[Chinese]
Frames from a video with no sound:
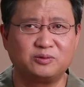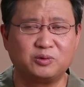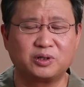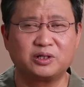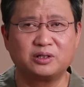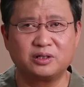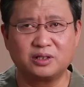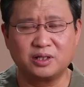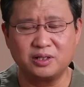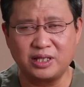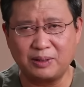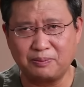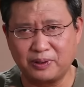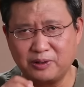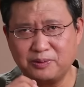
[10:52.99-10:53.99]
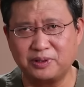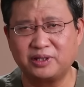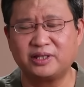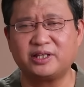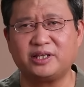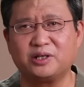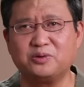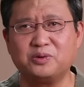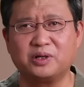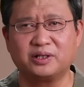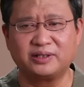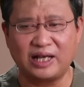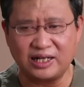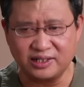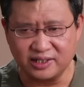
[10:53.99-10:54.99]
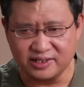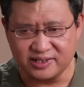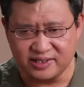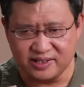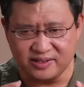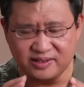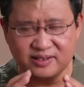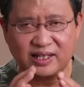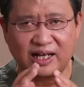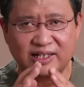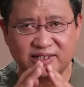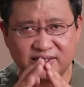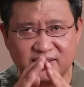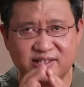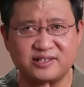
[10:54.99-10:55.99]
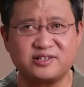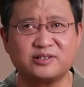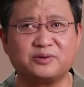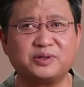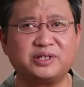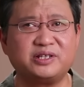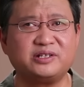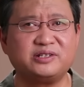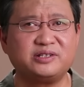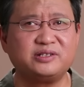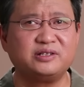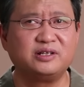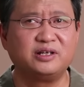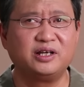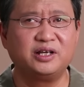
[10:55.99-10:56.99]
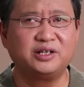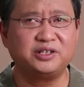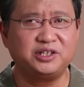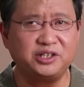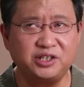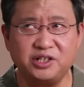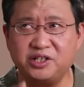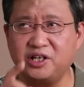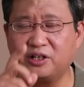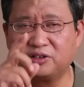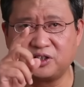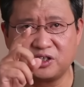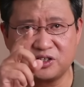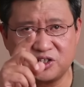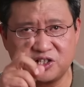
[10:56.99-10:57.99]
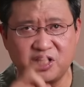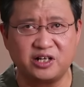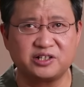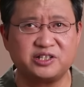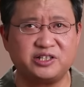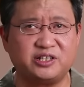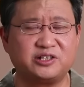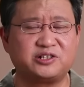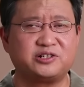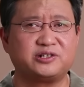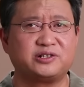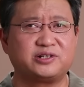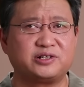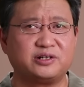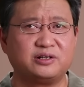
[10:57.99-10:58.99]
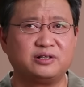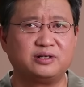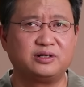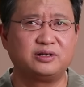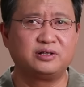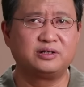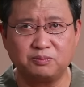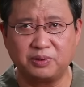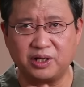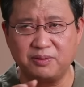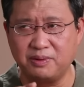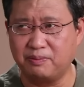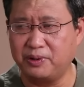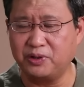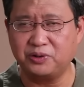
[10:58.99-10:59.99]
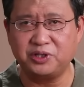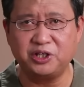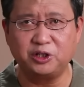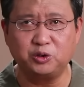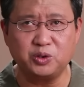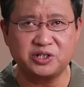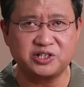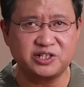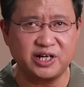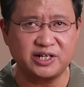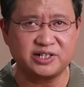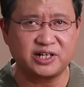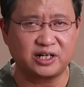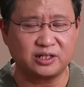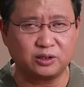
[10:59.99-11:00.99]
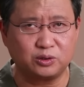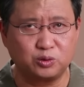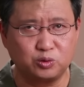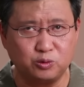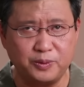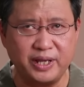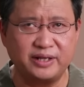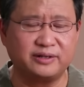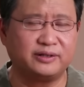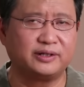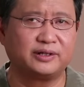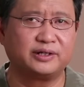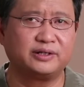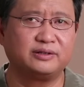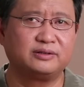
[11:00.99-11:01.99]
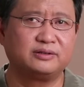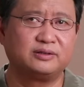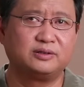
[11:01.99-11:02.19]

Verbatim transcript: 我 跟大朋友们提过了，它是个金字塔型的指挥体系，一定要等上级的指示，根本没有应对战场突变的能力。